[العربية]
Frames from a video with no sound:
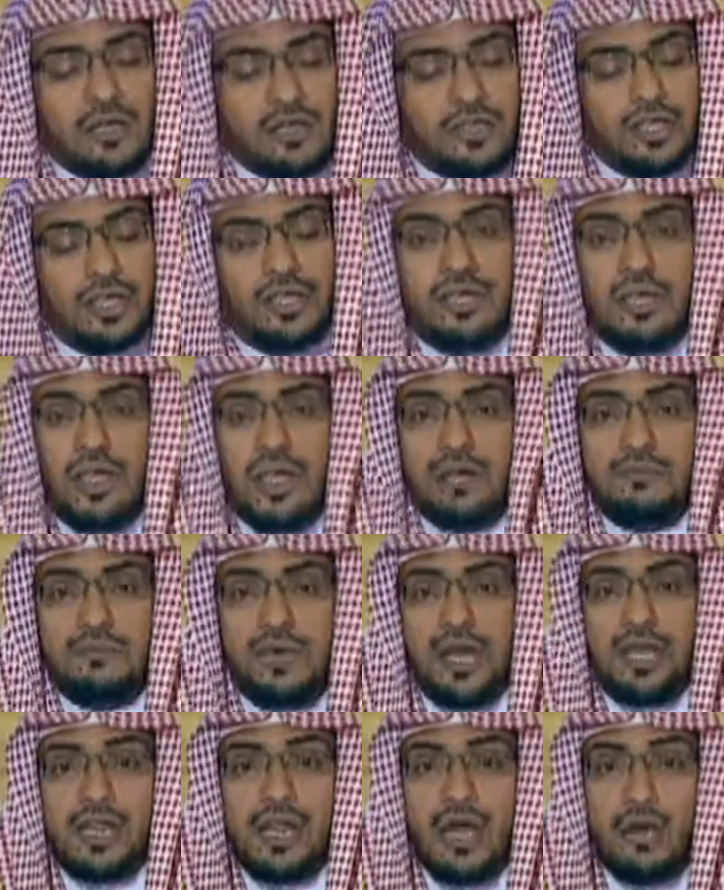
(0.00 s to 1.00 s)
ذكر
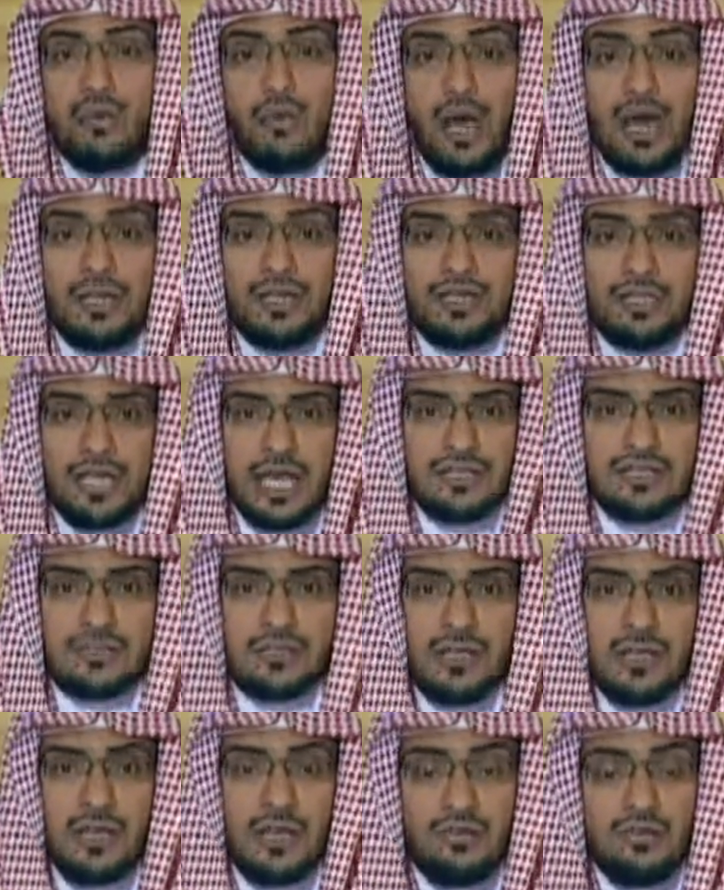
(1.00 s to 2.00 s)
أخبار أحوال الناس
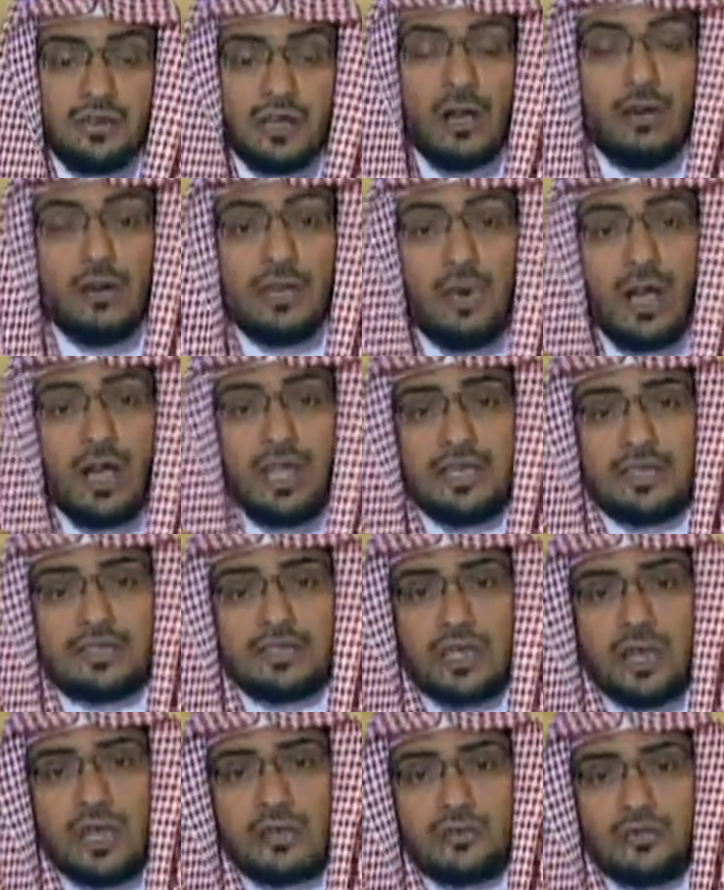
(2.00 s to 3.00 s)
فقول عليه
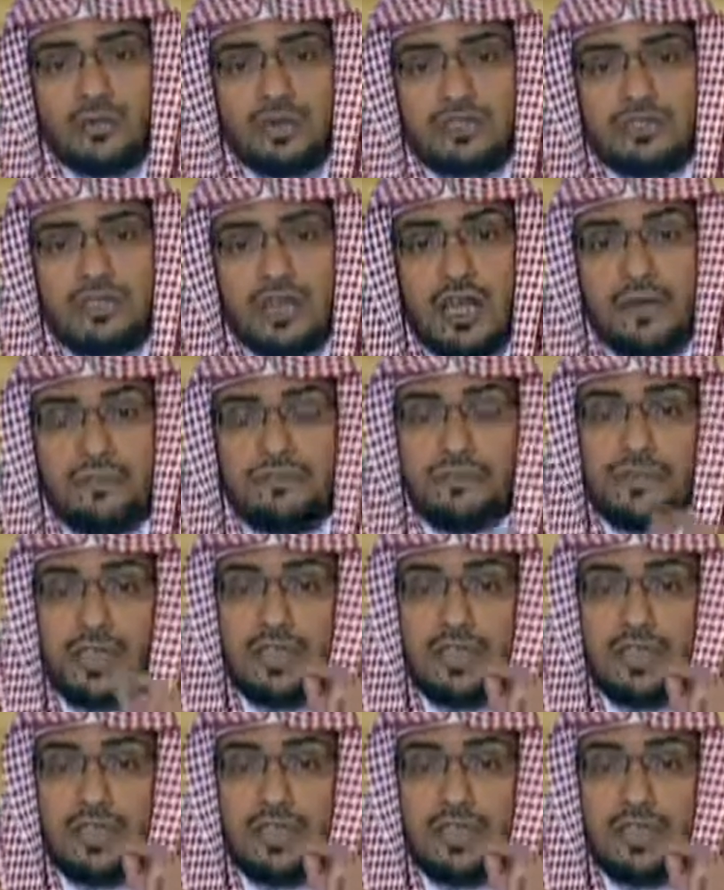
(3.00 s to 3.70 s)
الصلاة والسلام